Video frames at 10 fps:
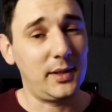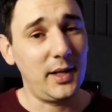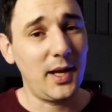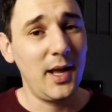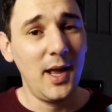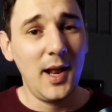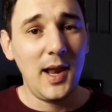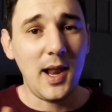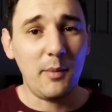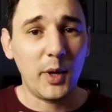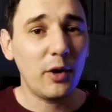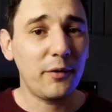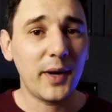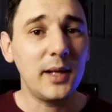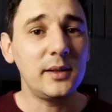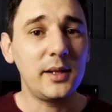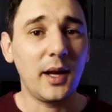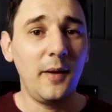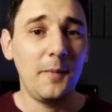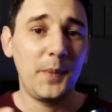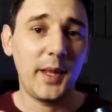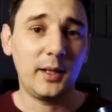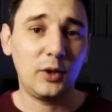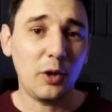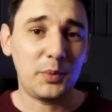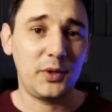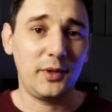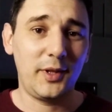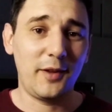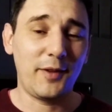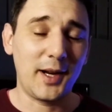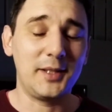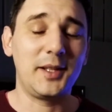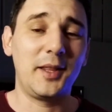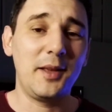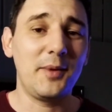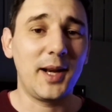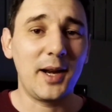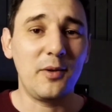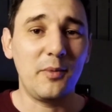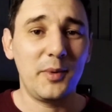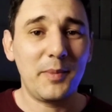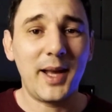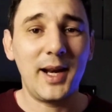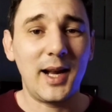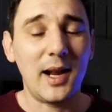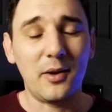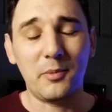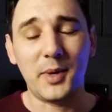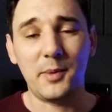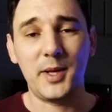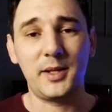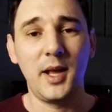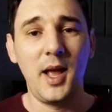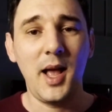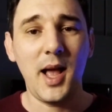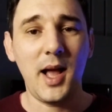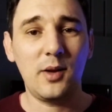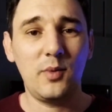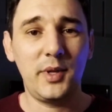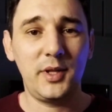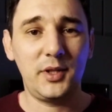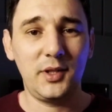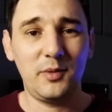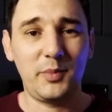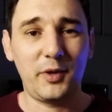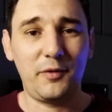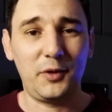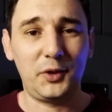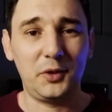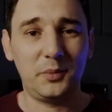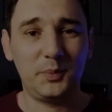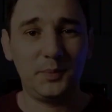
Así que la mejor fragancia de tops de fragancias de verano para el calor para mí es Aqua di Gio Profondo.